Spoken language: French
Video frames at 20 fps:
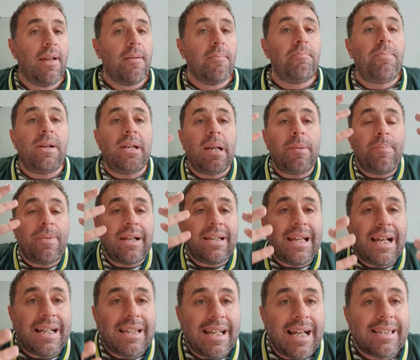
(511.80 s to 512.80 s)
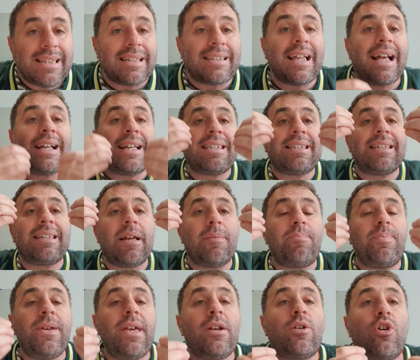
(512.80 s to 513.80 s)
Billy Bled c'est un, c'est un
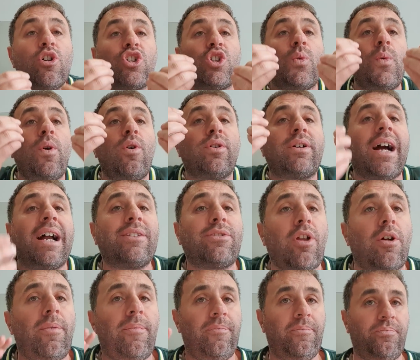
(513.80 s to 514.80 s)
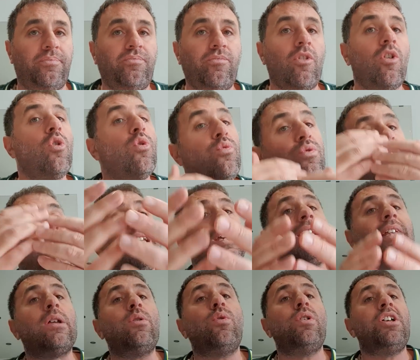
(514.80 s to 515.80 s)
pays consommé en carton. On
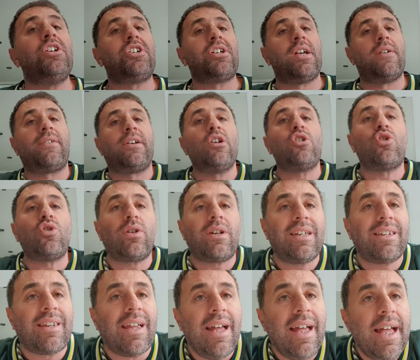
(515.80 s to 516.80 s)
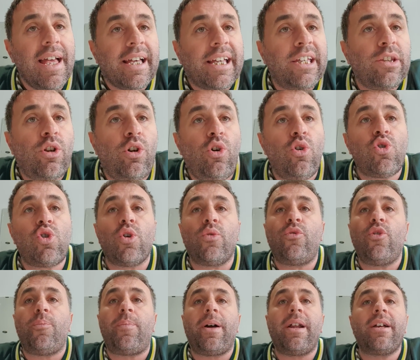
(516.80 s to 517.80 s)
dit, a les chiffres. Qui
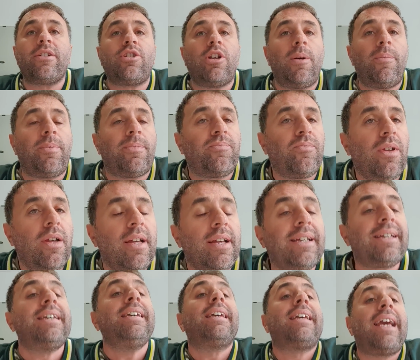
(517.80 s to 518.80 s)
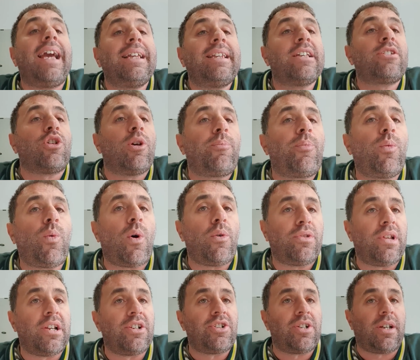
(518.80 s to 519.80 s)
cheval, par exemple, qui crée des emplois en
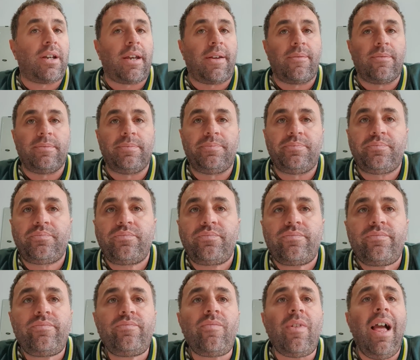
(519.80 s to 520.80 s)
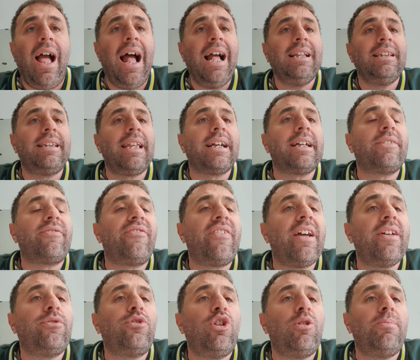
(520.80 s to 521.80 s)
Algérie?
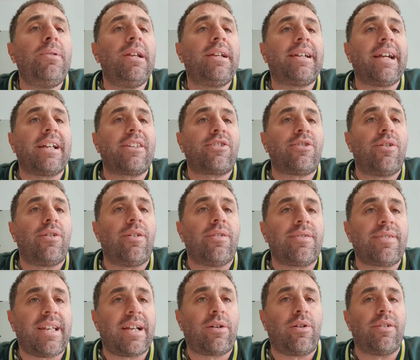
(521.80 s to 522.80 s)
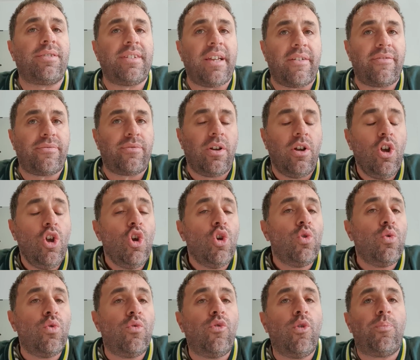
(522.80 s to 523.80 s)
22 459
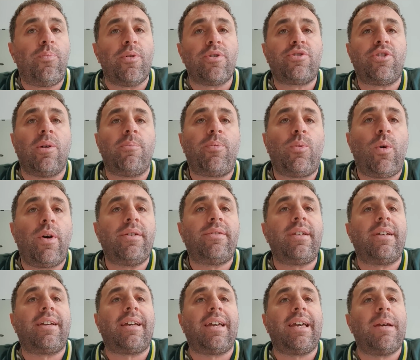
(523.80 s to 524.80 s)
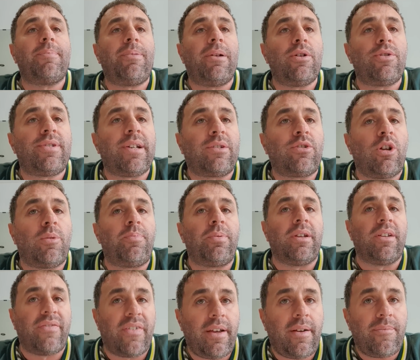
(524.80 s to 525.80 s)
nouveaux postes d'emploi ont été créés par le secteur
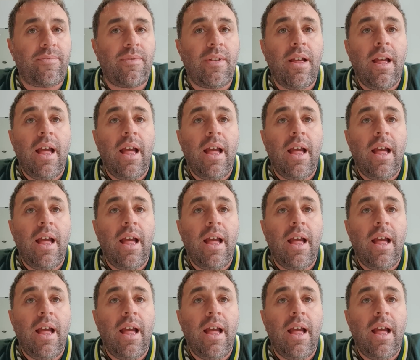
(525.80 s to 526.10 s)
privé.